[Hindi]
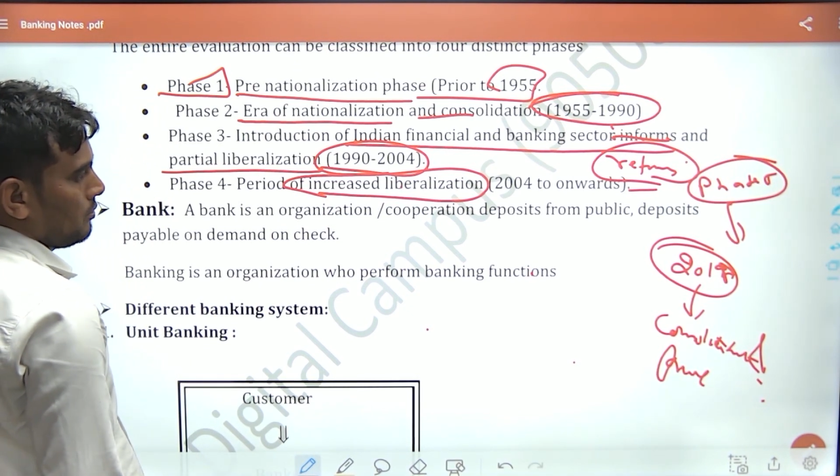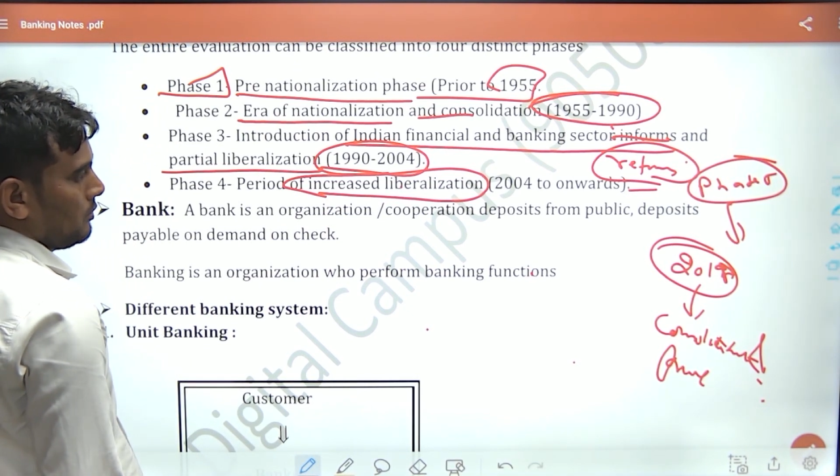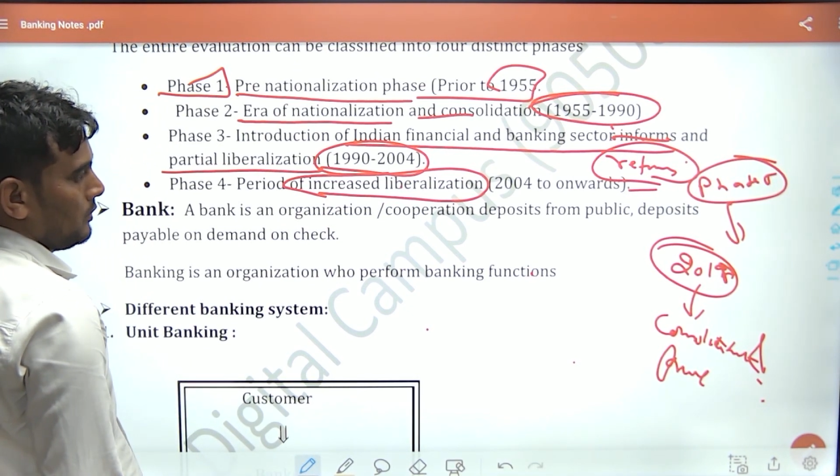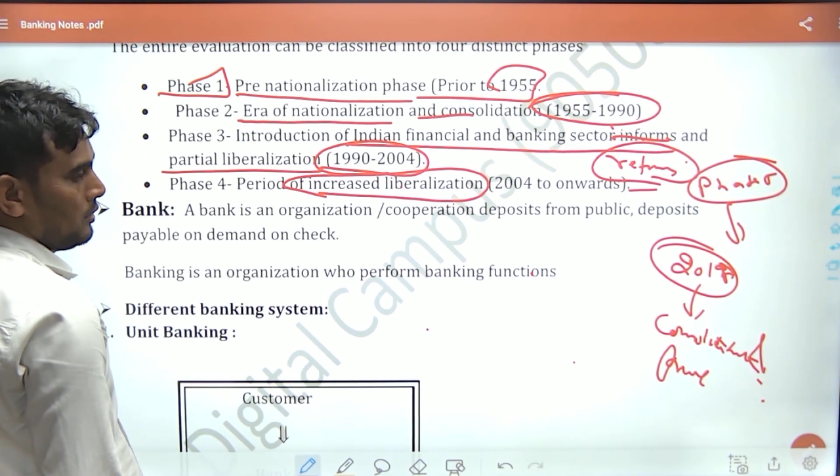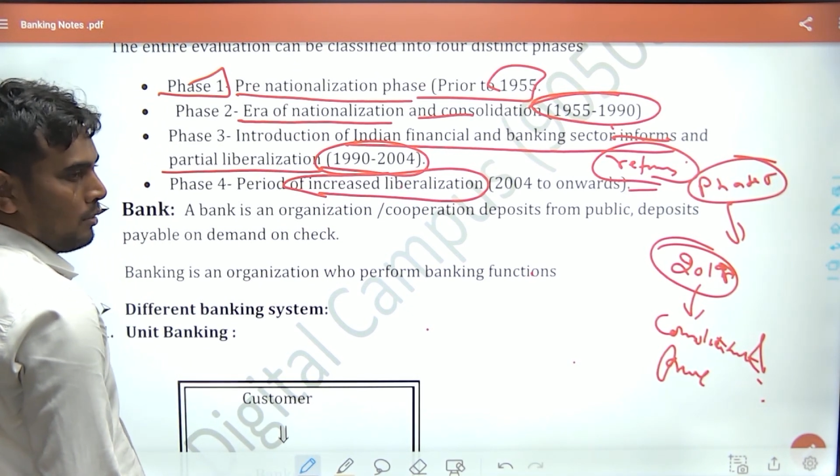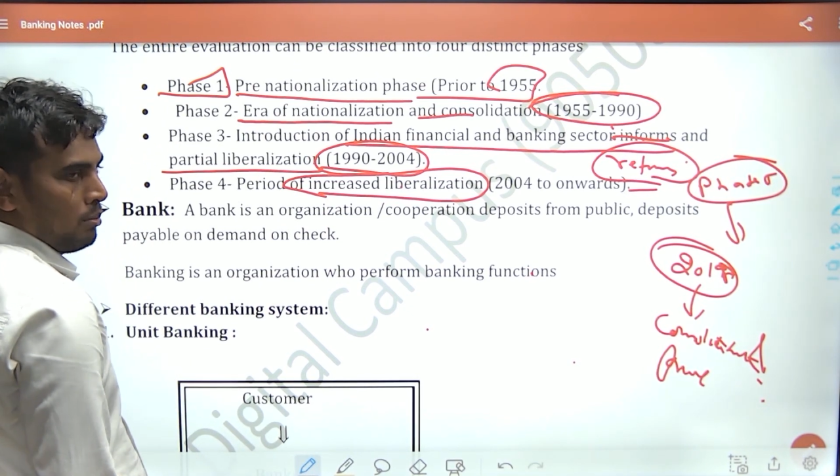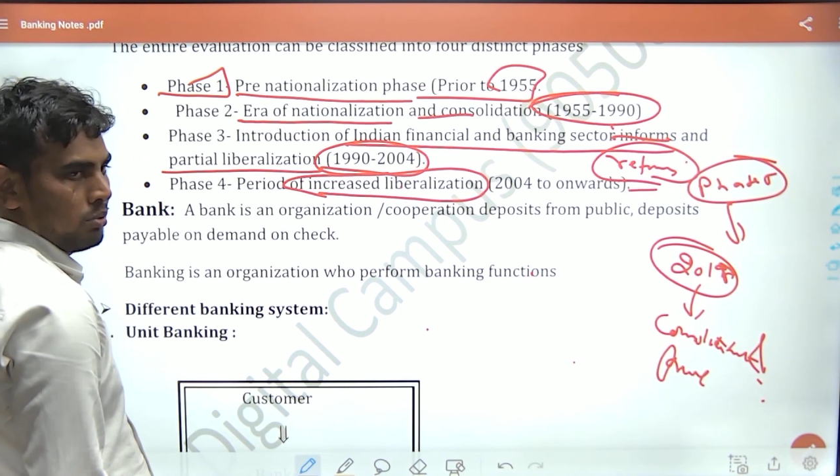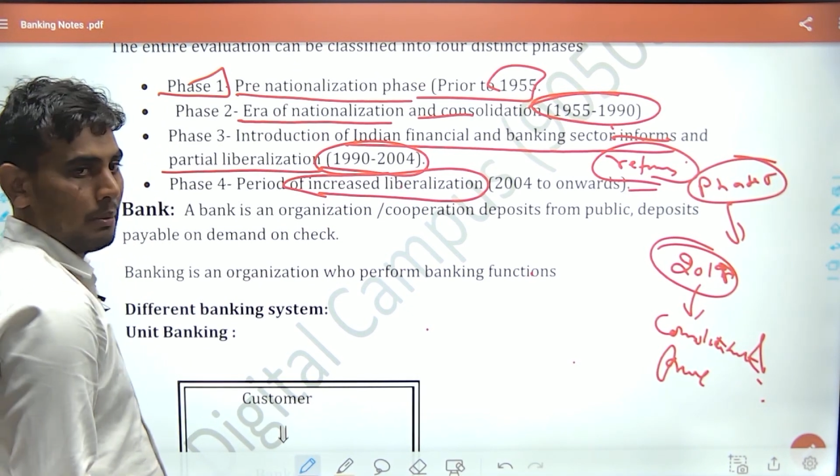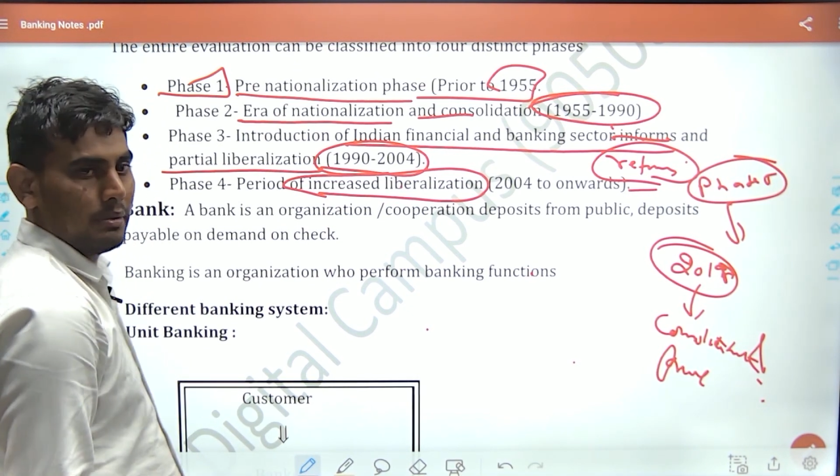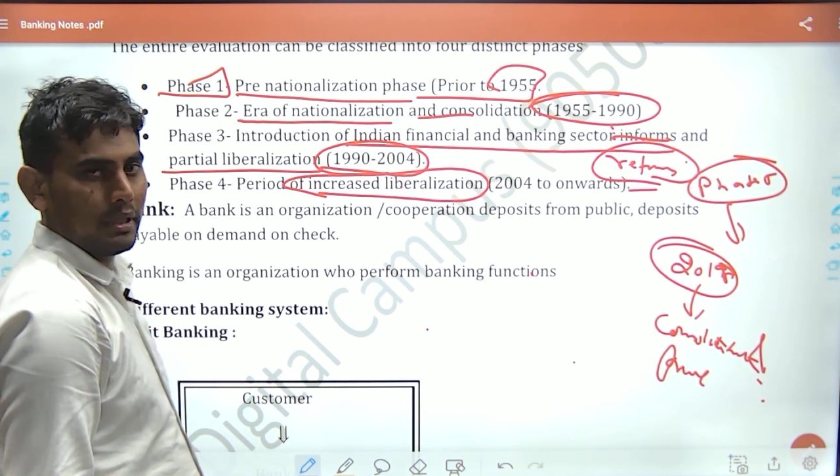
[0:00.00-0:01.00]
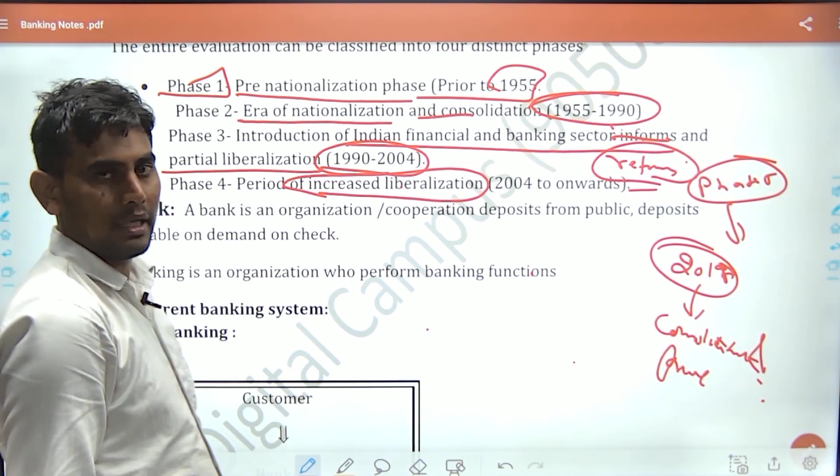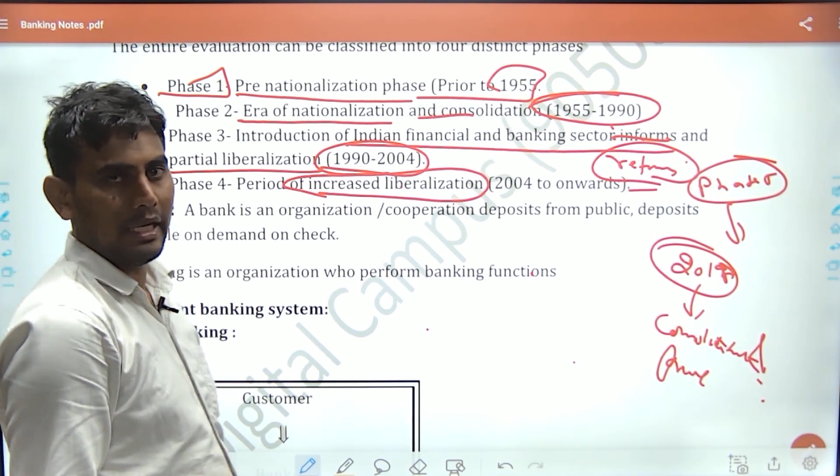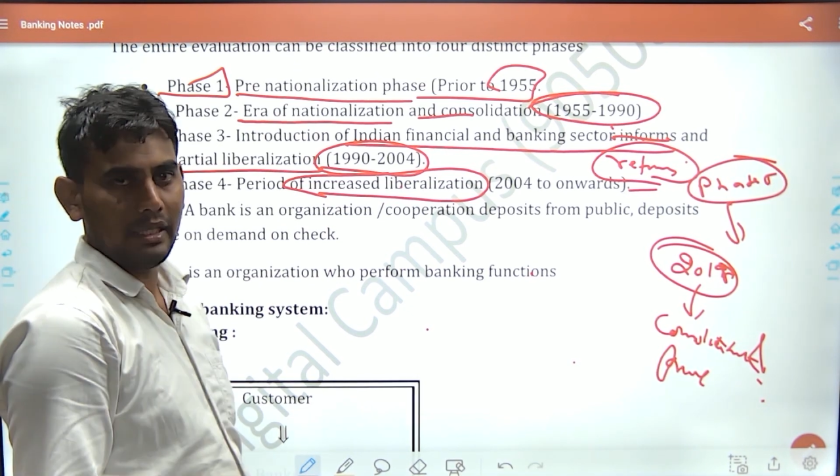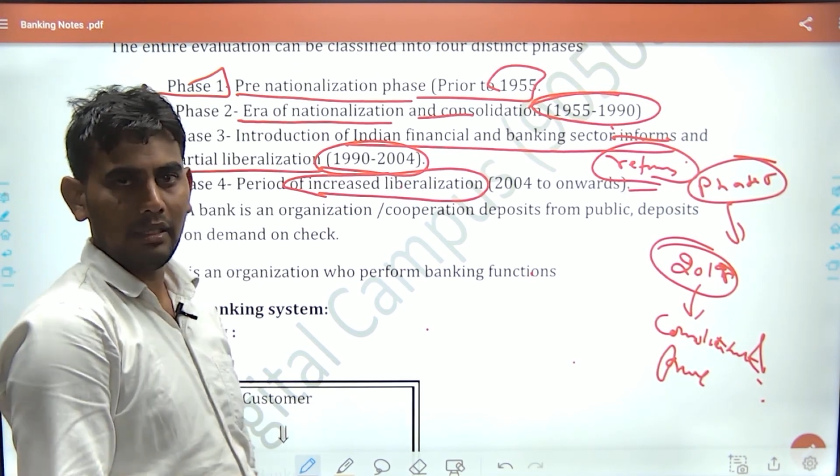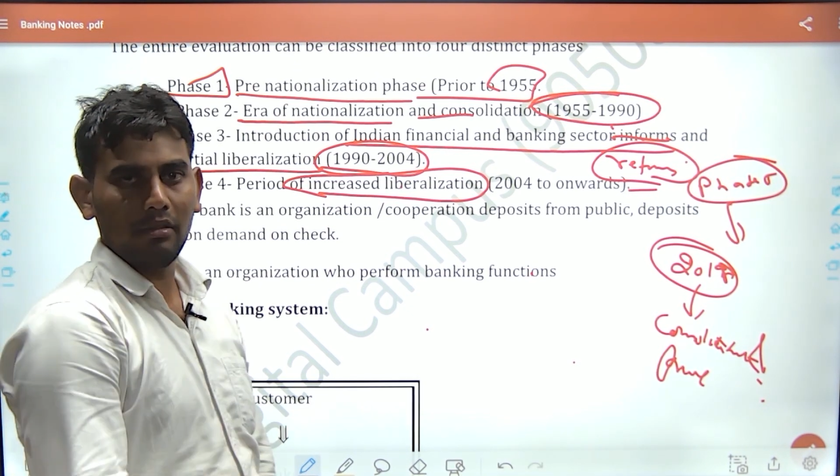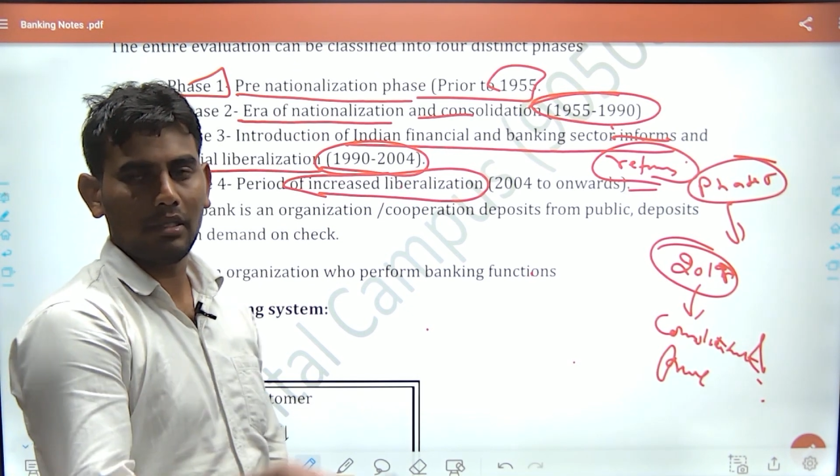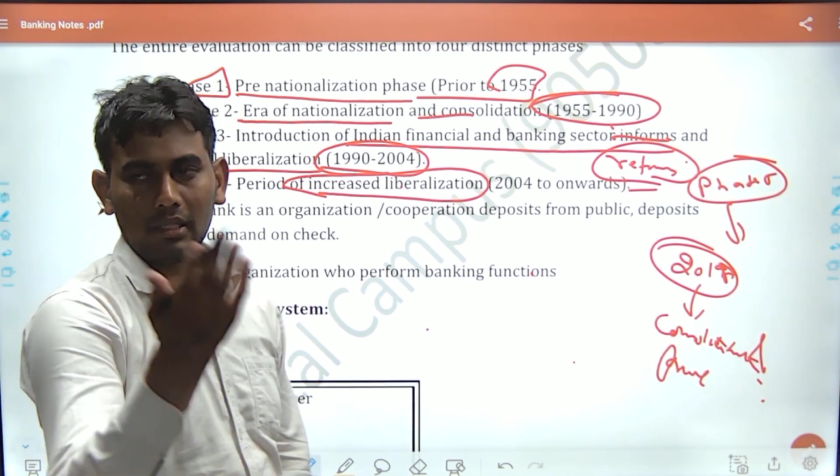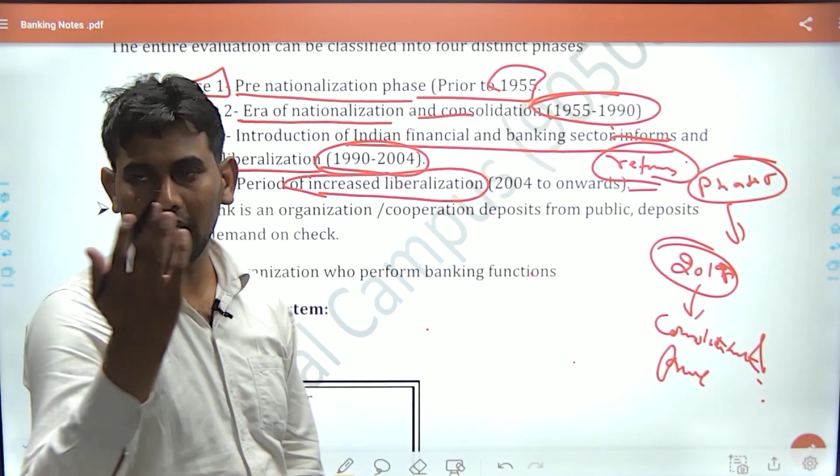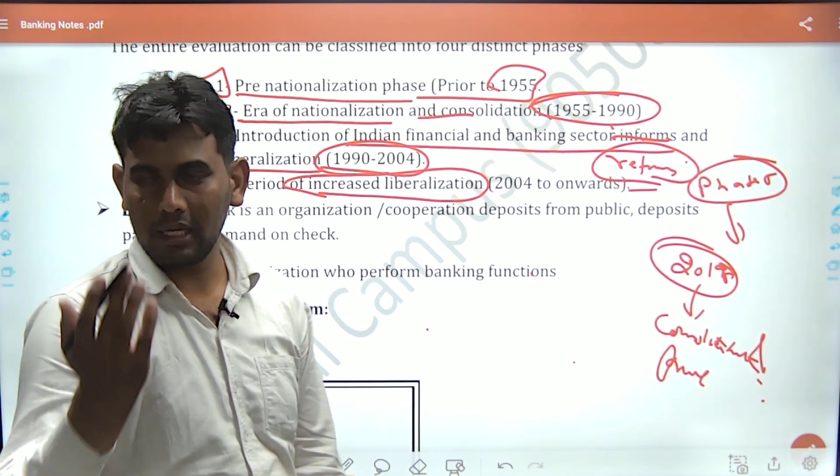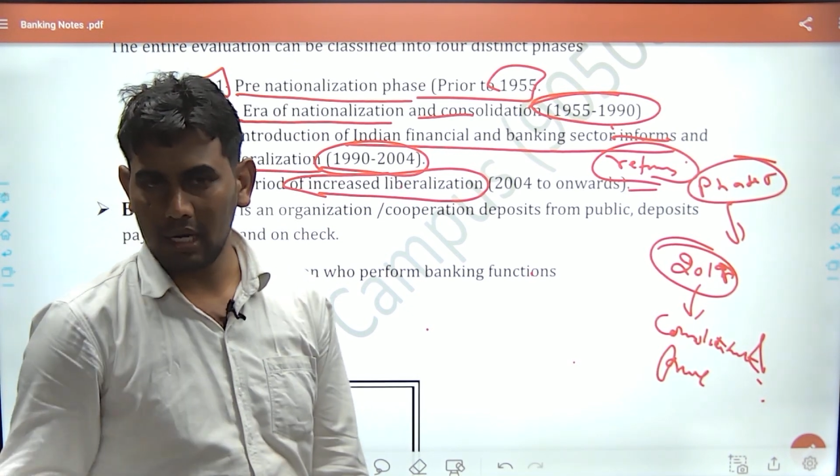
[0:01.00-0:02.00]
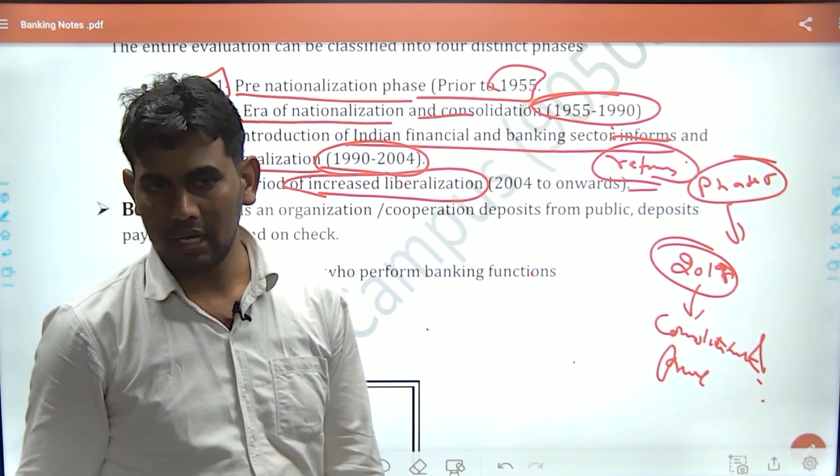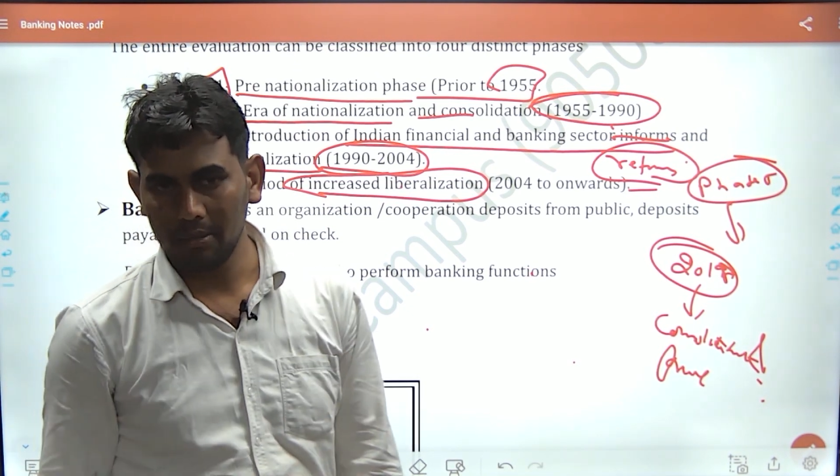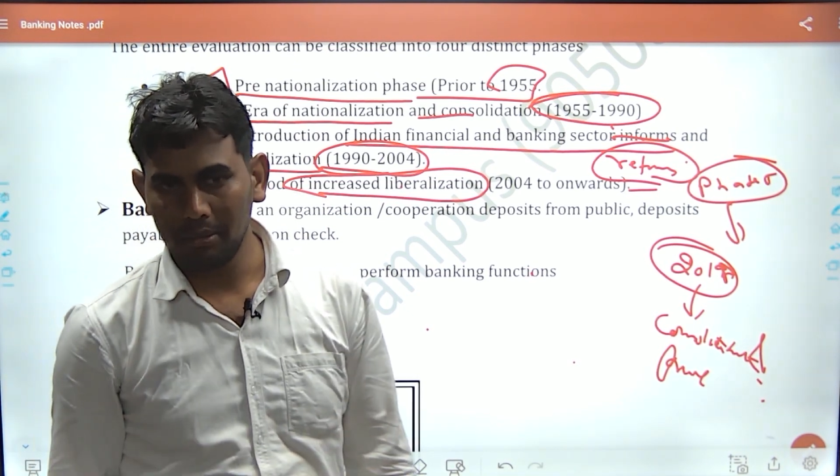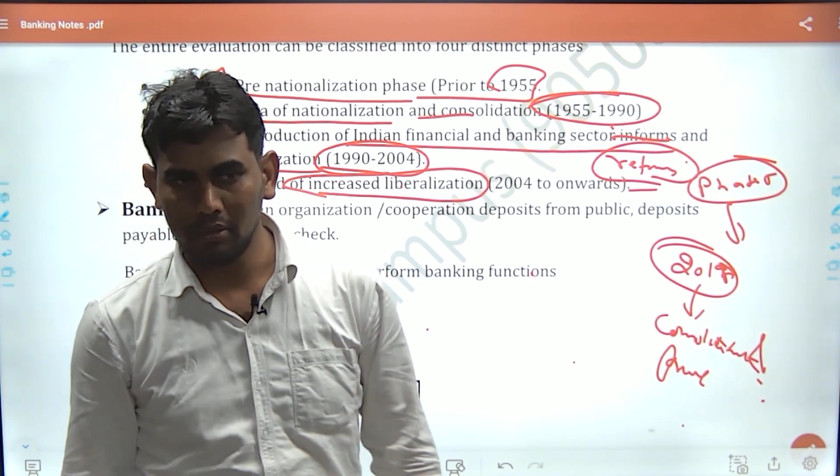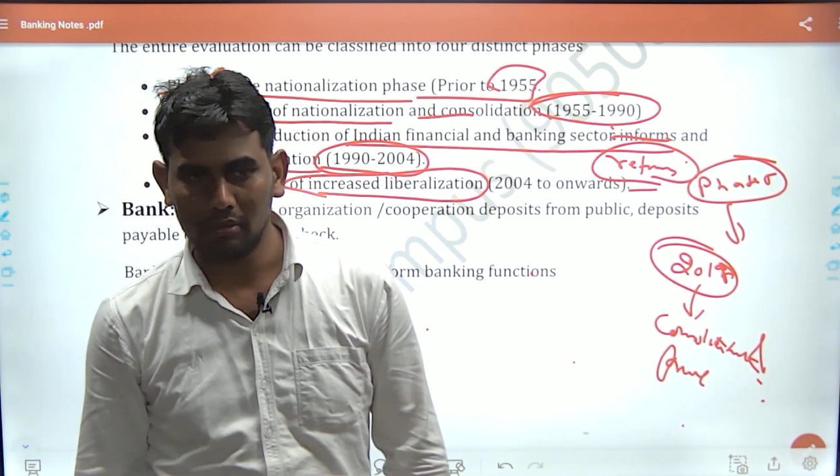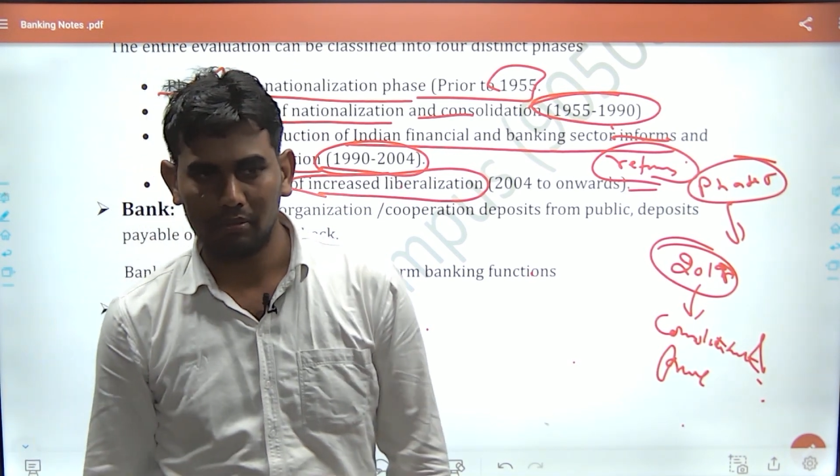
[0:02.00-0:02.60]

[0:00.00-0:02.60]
जो कब तक 19 तो चलता ही रहा है अभी तो